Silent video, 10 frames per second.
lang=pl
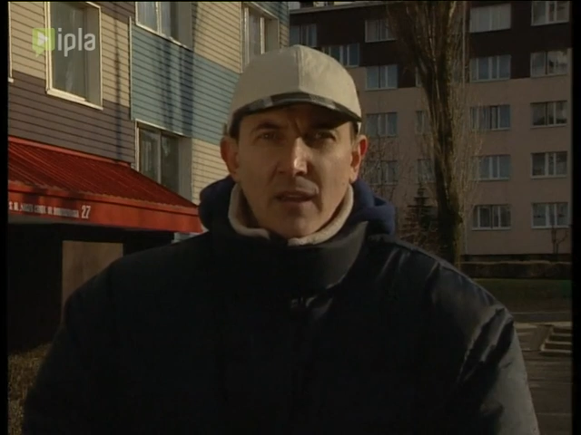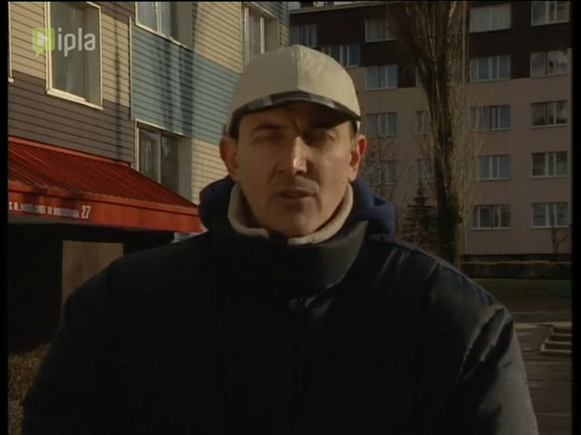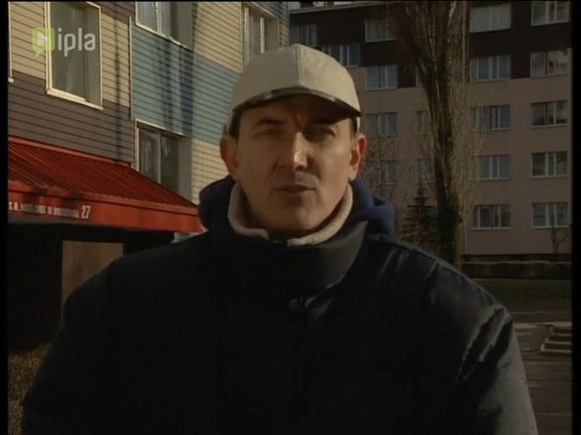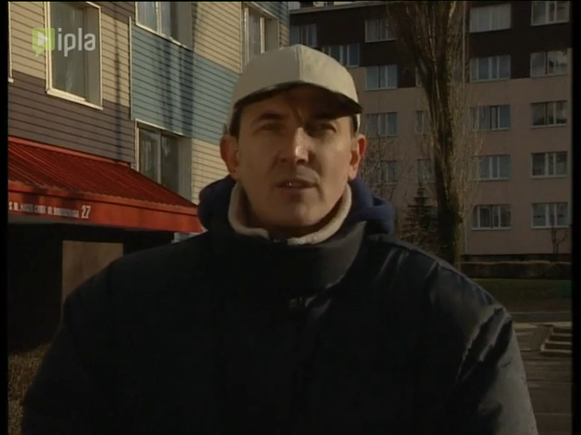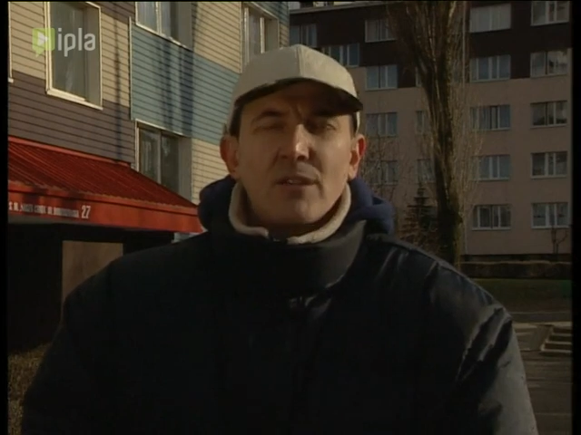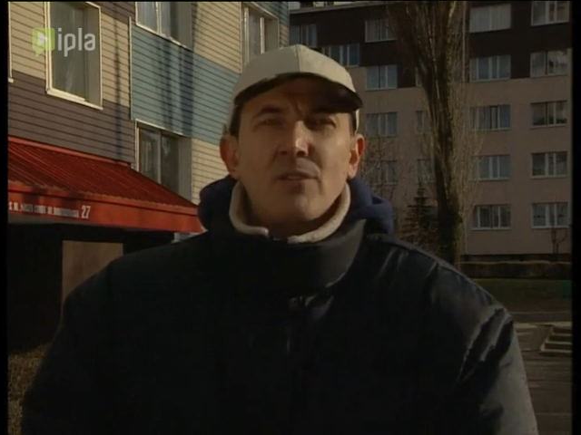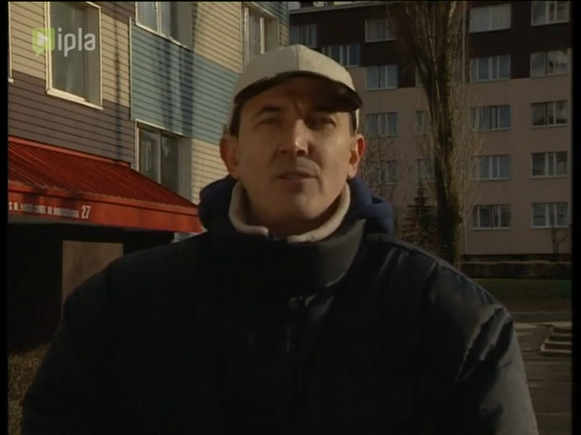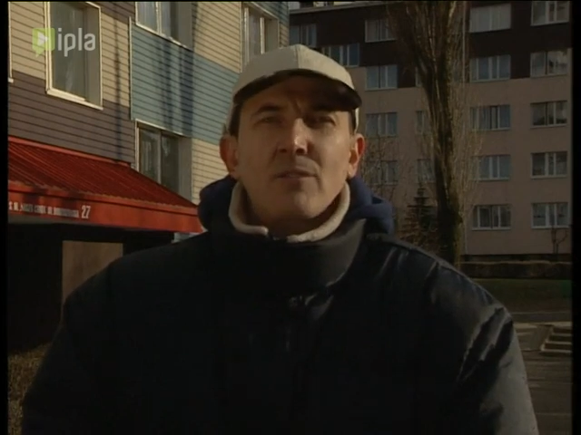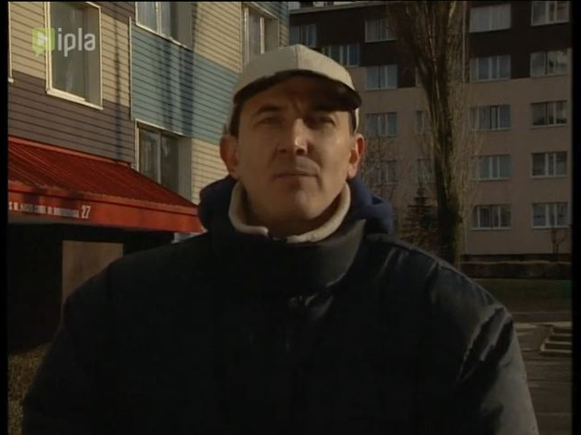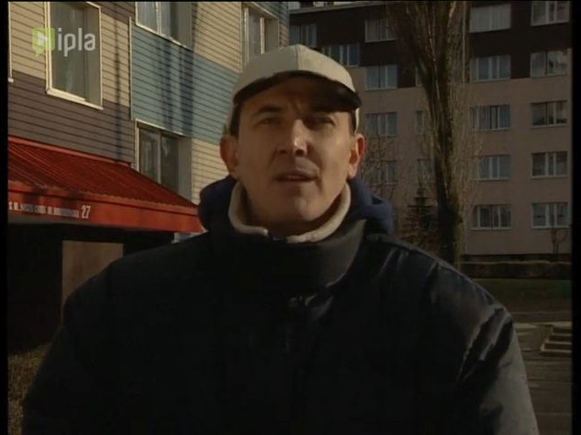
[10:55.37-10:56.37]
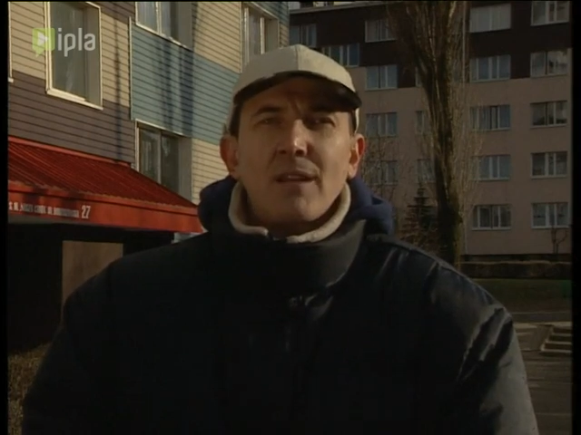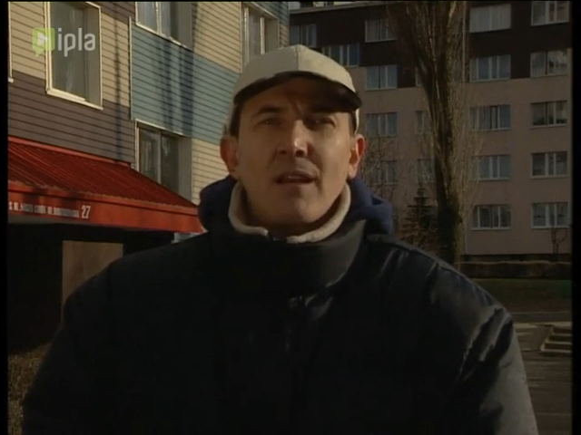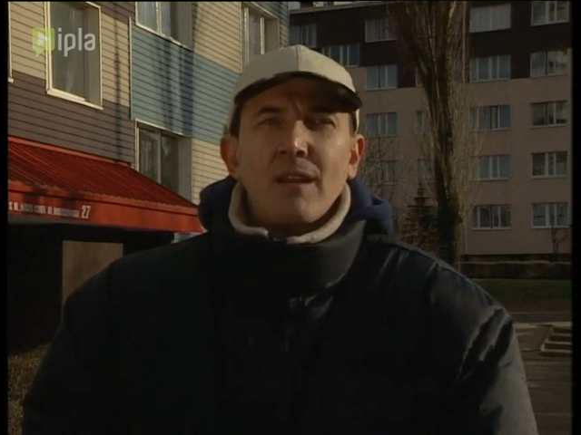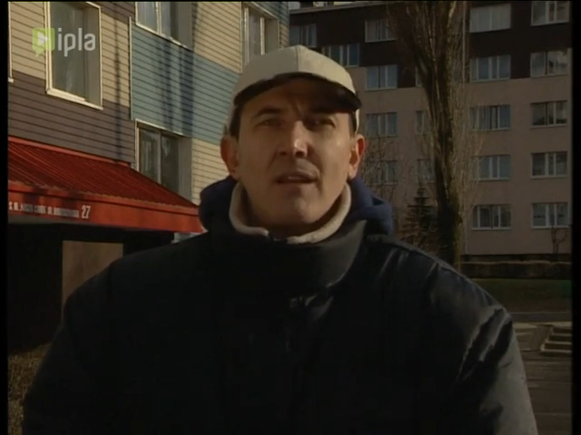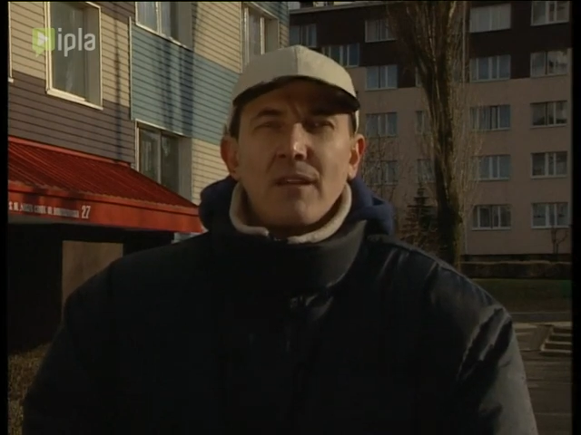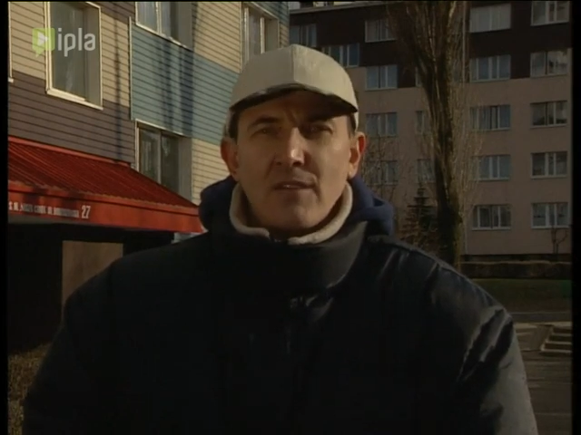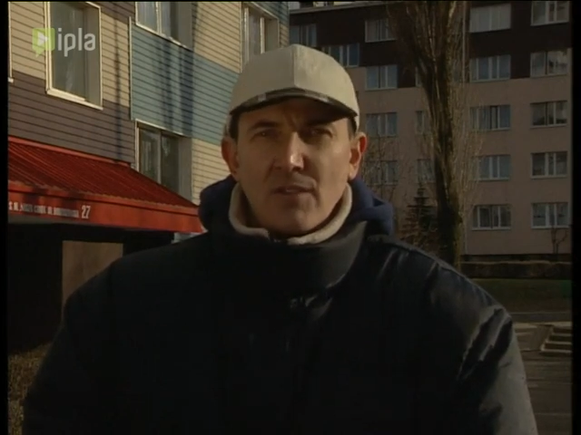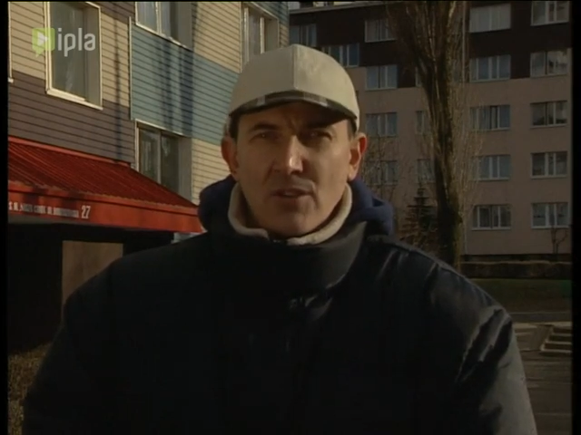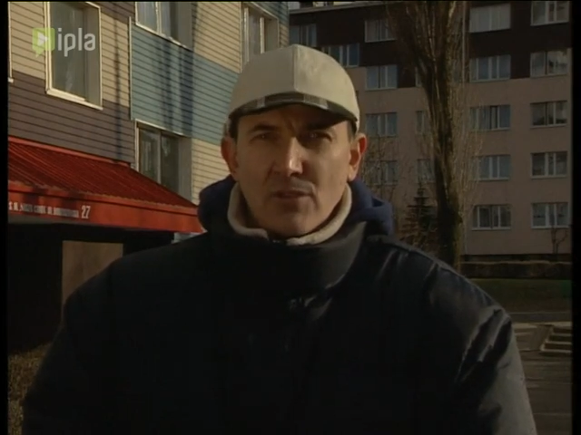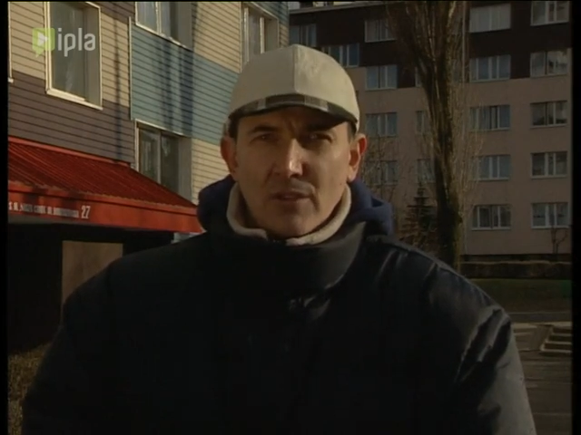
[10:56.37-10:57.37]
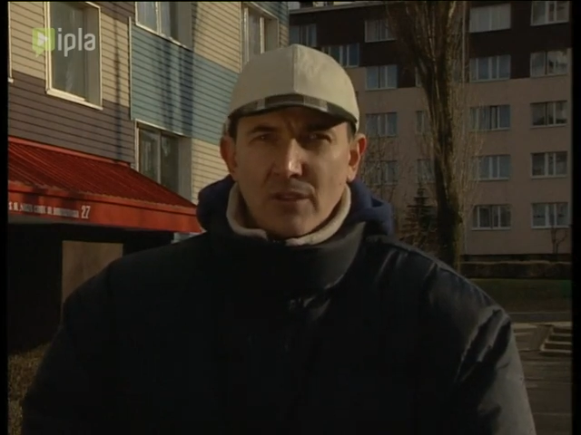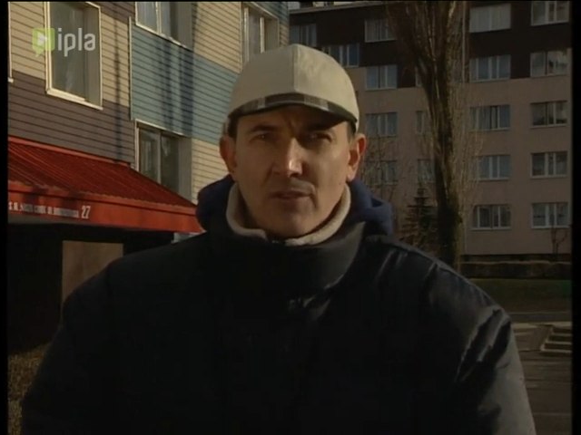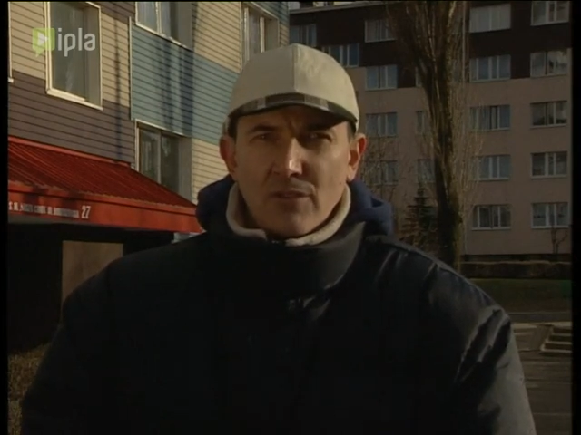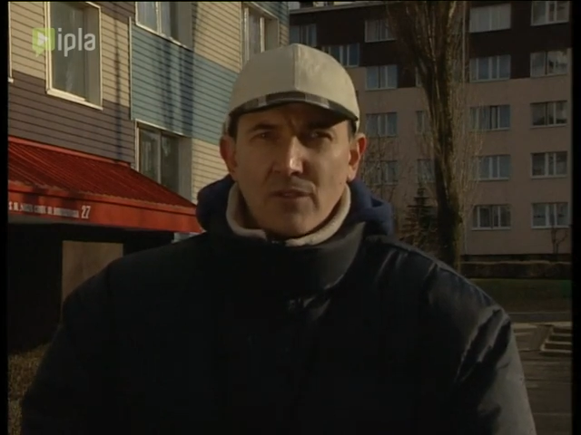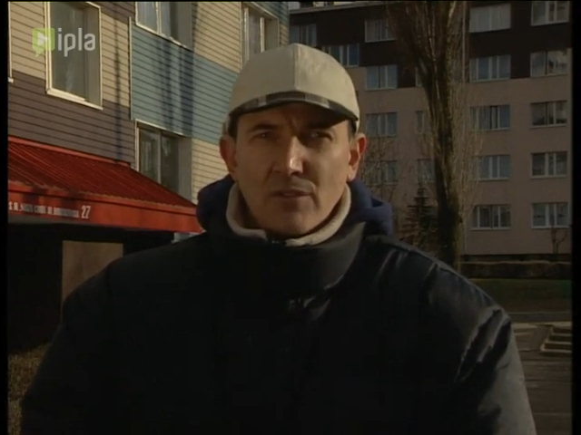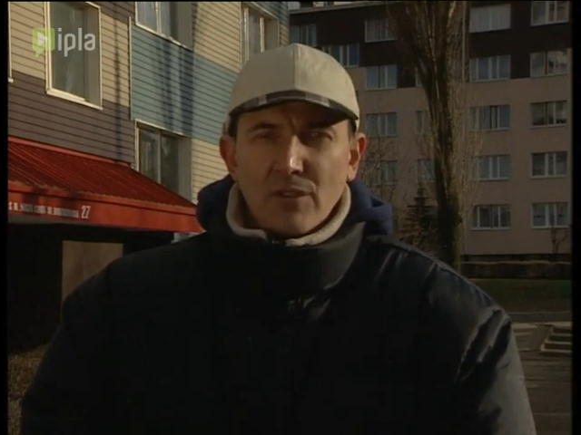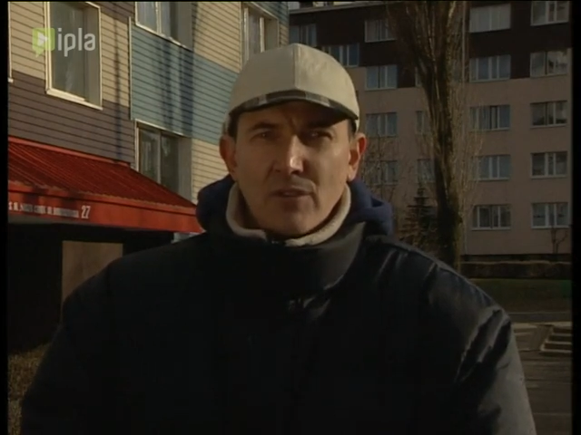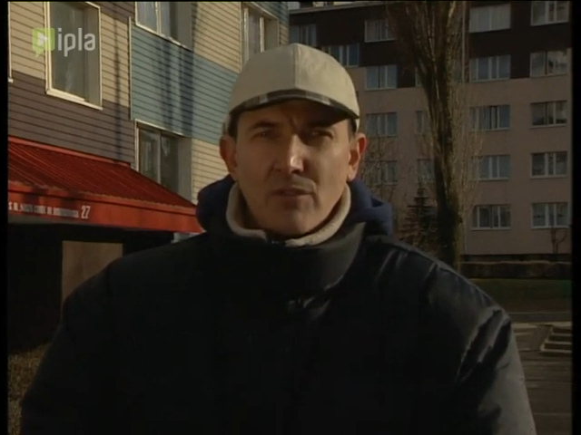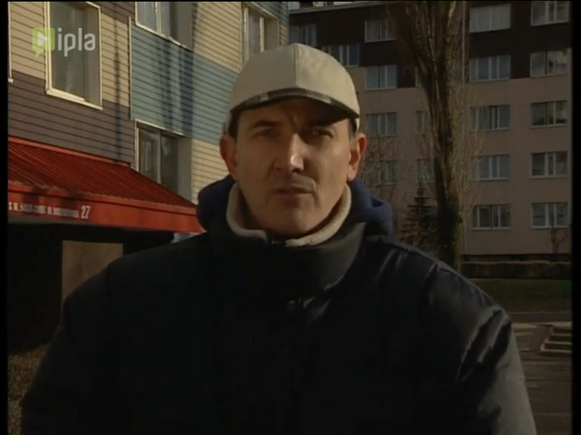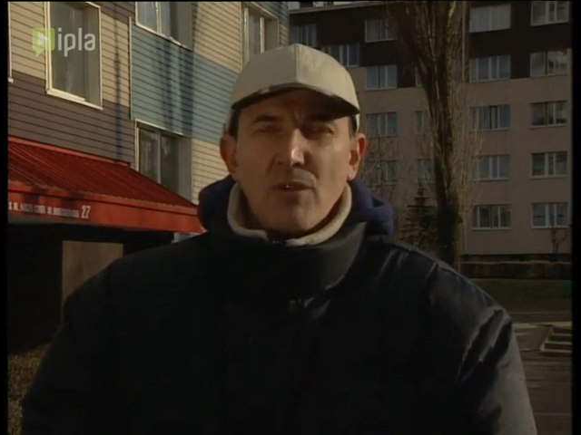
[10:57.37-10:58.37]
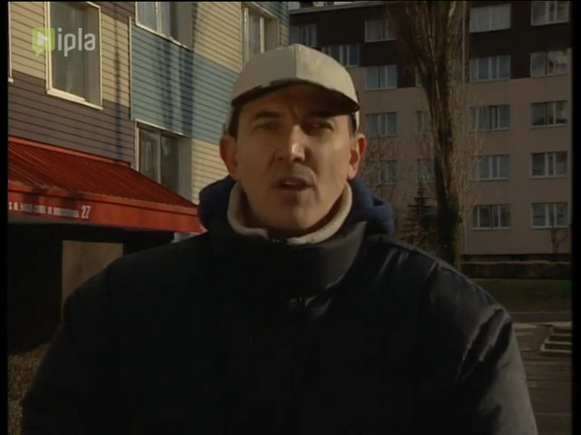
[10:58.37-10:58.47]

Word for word: 6 listopada 1999 roku